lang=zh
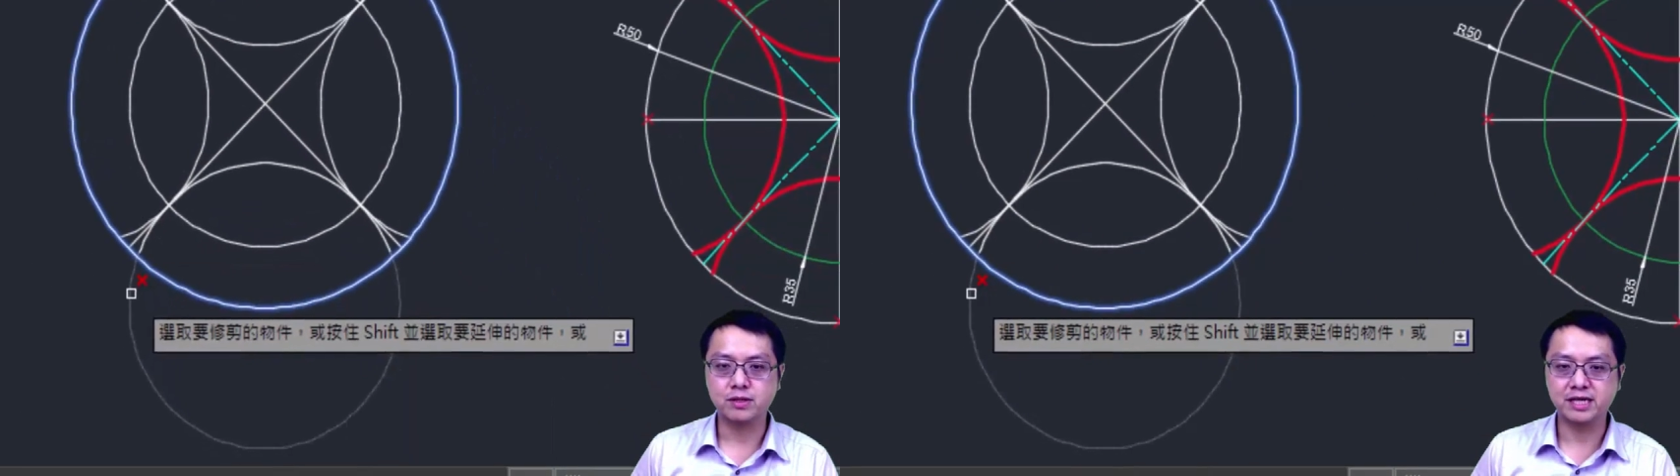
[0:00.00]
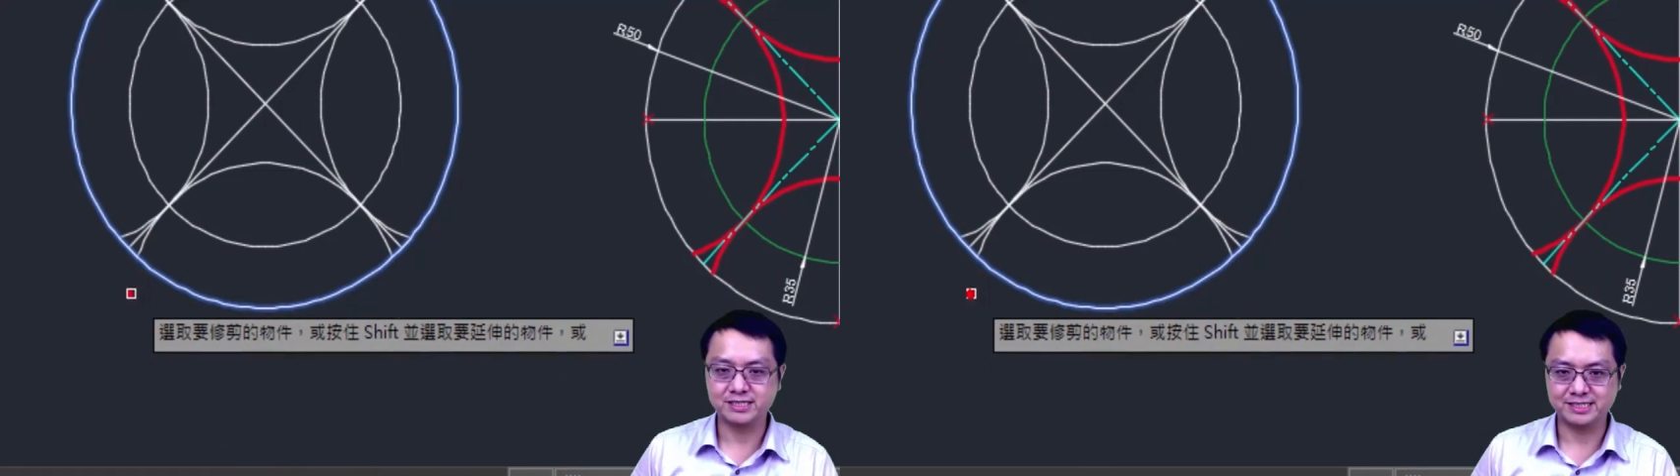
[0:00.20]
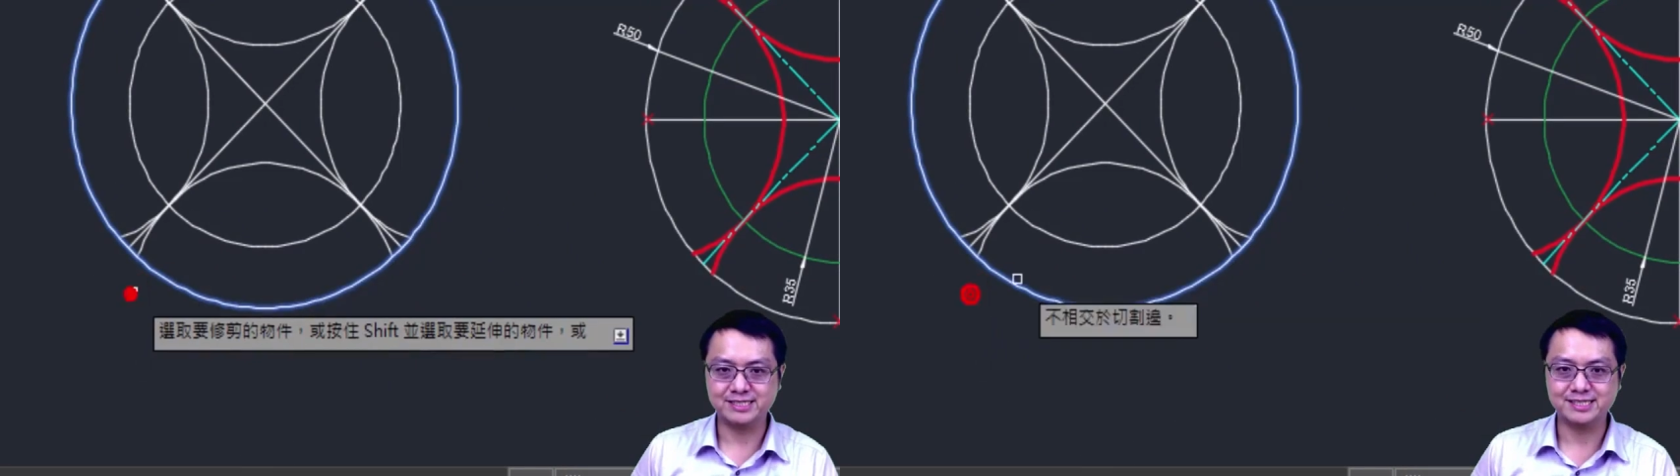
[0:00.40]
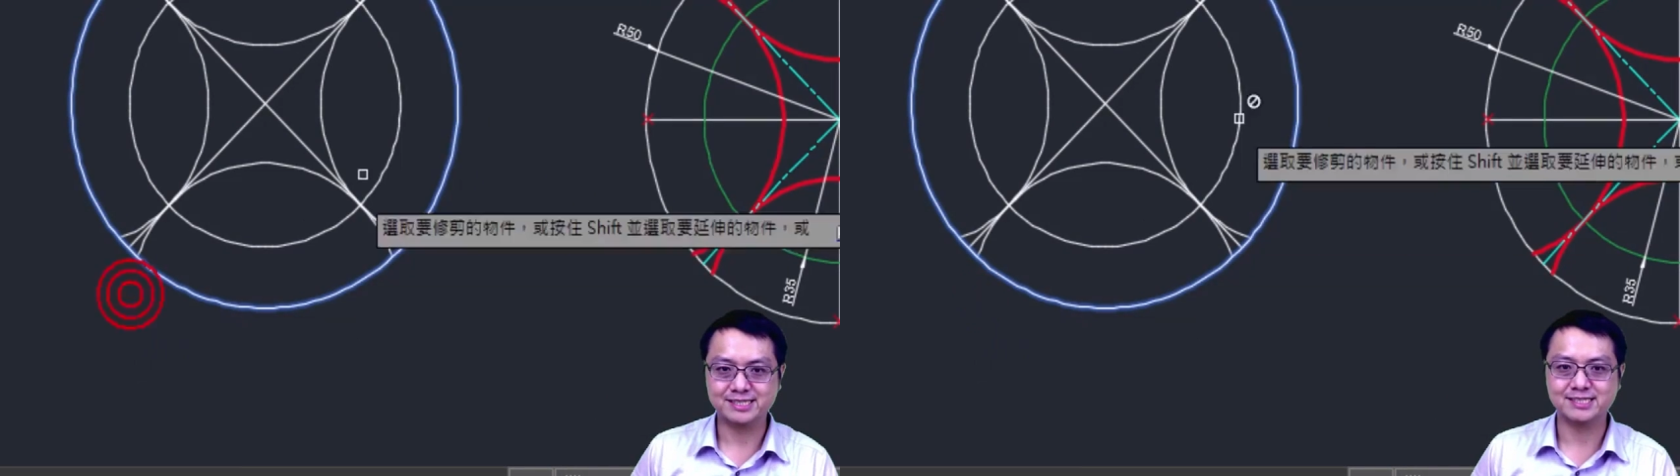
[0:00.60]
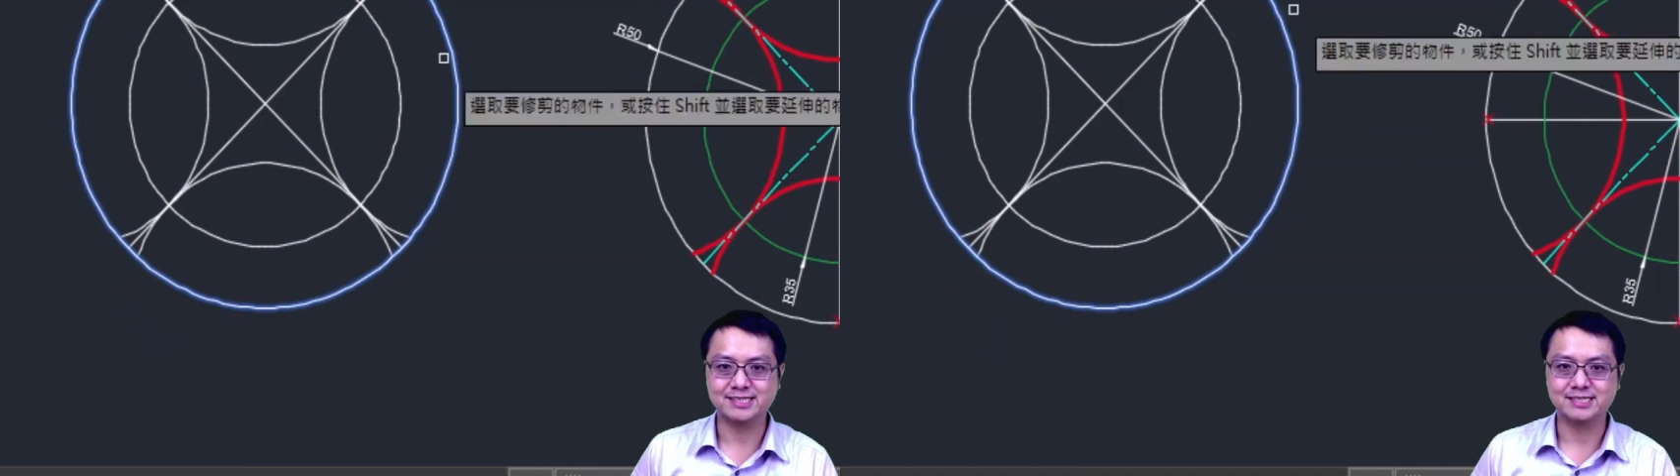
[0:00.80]
练习几
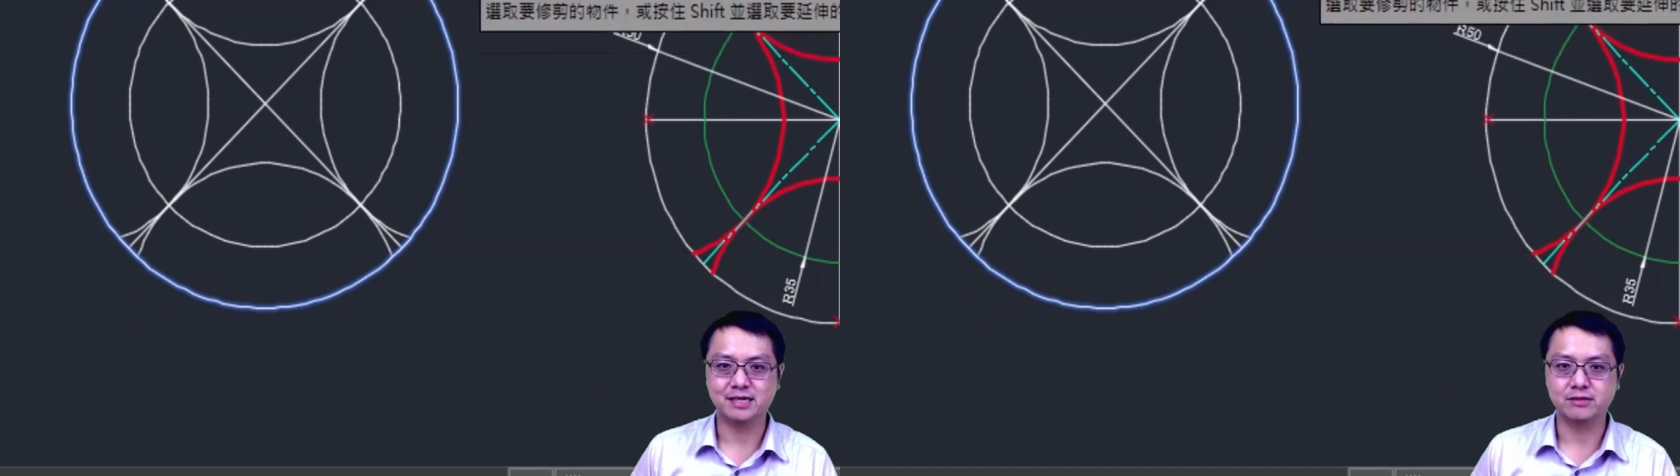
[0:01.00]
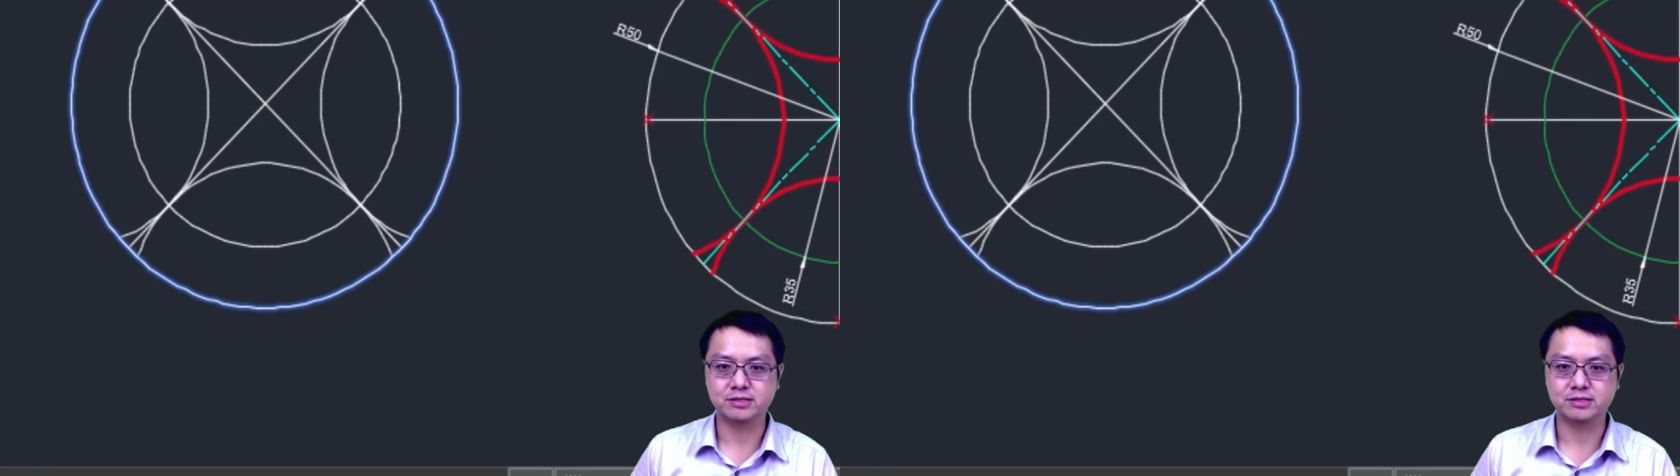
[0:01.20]
次啊，